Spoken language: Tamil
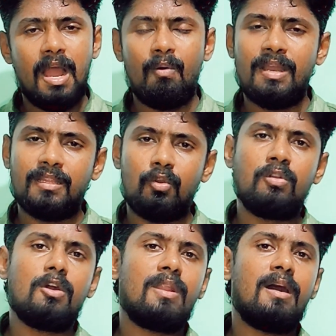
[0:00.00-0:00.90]
அவங்க அந்த
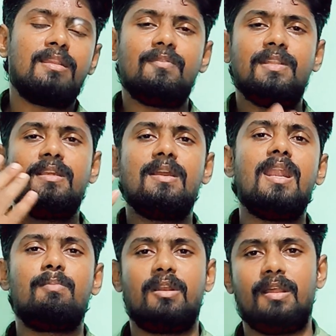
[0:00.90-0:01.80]
ரூட்டவு நகரத்தை வந்து
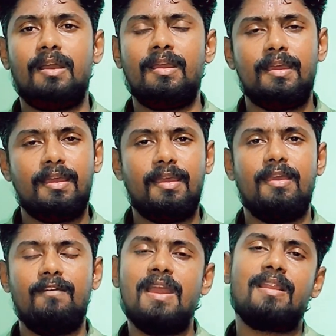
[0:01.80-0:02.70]
காலி பண்றாங்க
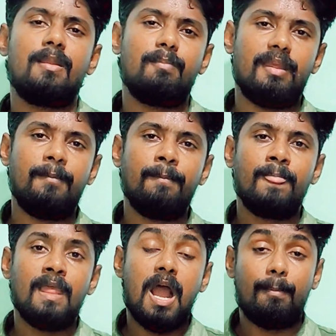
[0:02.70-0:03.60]
வேக்னர் படை
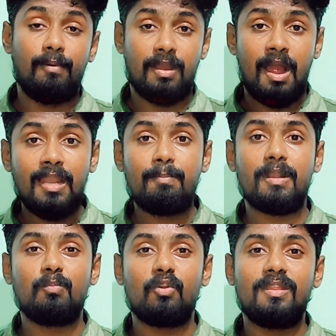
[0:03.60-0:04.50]
அப்போ காலி
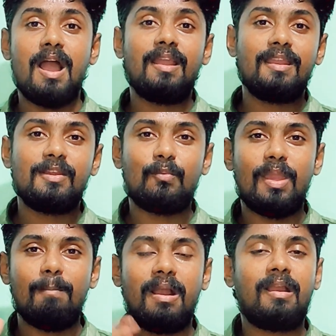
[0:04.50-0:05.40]
பண்ணும் பொழுது அங்க
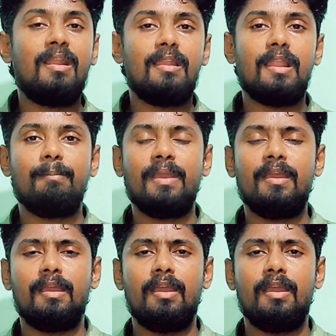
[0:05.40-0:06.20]
இருக்கக்கூடிய மக்கள் எல்லாமே